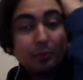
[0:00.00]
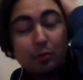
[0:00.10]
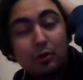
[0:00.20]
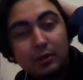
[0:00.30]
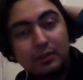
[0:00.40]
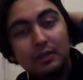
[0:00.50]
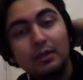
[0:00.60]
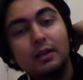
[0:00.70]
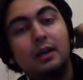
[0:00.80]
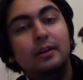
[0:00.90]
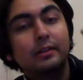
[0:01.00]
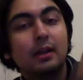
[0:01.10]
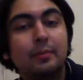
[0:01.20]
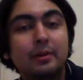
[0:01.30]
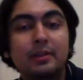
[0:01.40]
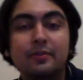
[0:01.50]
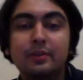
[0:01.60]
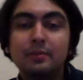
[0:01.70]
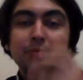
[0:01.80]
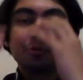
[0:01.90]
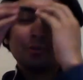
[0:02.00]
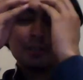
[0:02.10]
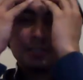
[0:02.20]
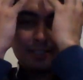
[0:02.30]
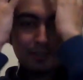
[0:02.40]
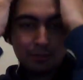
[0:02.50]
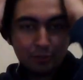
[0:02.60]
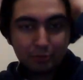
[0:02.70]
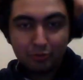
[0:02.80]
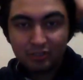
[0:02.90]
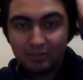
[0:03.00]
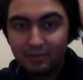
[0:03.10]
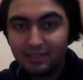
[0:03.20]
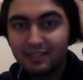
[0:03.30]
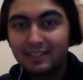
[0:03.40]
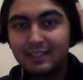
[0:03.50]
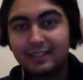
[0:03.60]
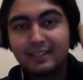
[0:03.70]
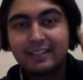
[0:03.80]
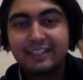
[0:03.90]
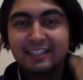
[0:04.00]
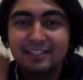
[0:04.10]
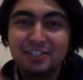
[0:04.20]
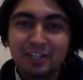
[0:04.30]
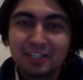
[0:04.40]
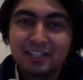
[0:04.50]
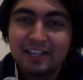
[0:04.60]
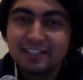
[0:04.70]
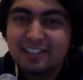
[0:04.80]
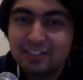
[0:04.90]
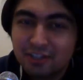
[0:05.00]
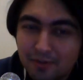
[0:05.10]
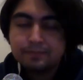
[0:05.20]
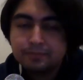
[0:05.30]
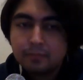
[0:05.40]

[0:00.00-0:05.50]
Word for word: bu arada evet haberini de vereyim. Şu saçları gördüğünüz gibi gidecek. Kestireceğim.